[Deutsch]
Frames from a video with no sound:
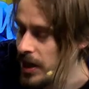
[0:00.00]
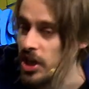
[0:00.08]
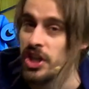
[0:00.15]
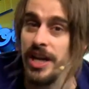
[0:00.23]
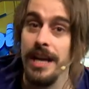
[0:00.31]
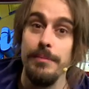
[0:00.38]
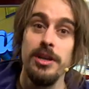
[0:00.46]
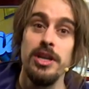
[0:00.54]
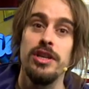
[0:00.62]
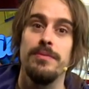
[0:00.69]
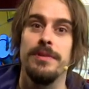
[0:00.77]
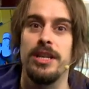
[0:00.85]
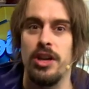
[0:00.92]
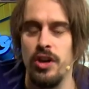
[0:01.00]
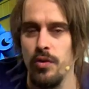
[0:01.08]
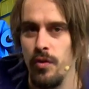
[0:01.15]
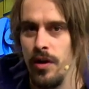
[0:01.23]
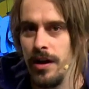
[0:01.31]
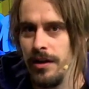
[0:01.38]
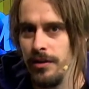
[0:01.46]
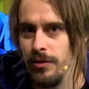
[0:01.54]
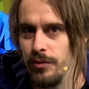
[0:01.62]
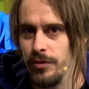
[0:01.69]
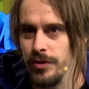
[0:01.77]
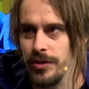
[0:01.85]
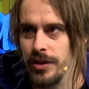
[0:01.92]
chemisch mit Chlor
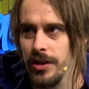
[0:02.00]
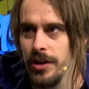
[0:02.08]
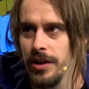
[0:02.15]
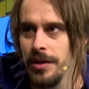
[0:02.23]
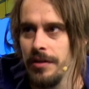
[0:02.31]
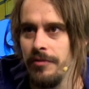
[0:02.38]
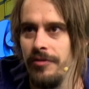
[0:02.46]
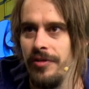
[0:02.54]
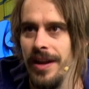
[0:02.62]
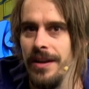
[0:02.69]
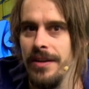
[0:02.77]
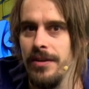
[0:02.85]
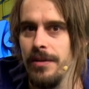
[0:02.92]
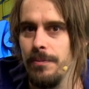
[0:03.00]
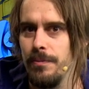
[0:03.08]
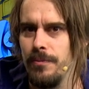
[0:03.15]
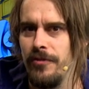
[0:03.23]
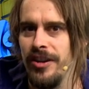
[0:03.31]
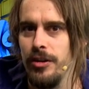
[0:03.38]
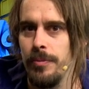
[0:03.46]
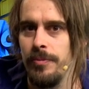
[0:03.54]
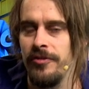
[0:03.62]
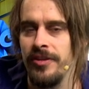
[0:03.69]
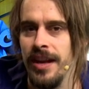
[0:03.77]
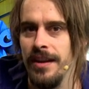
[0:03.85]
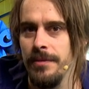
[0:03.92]
und Phen
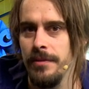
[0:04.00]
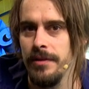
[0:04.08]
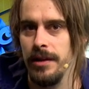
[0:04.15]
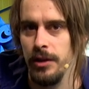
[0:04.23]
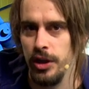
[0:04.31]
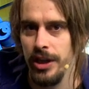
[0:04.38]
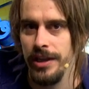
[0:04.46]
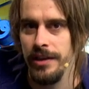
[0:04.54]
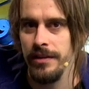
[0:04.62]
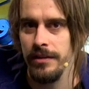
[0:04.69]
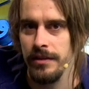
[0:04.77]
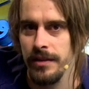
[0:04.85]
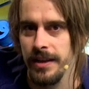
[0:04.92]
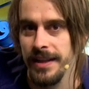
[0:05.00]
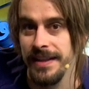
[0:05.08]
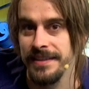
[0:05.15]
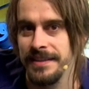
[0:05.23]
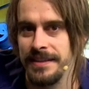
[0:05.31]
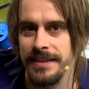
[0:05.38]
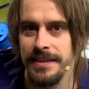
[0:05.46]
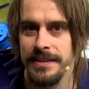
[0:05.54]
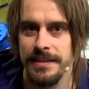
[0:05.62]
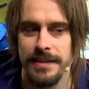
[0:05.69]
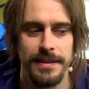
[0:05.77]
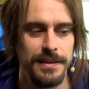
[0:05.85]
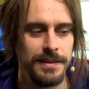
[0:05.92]
Phenophthalin, das ist ein,
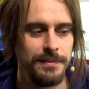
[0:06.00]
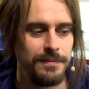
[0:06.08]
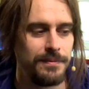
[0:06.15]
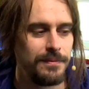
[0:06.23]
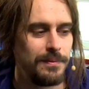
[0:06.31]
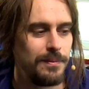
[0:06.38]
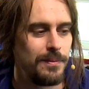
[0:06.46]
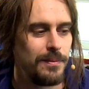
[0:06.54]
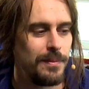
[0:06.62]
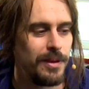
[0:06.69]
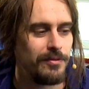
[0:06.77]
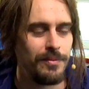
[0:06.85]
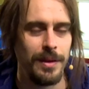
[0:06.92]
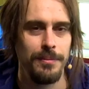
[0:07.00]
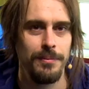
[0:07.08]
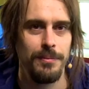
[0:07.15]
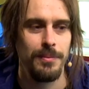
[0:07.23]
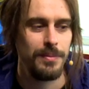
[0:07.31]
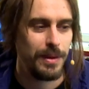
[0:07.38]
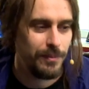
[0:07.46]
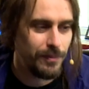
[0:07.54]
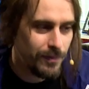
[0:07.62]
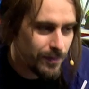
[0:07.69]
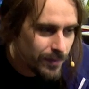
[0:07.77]
äh, ein, ein,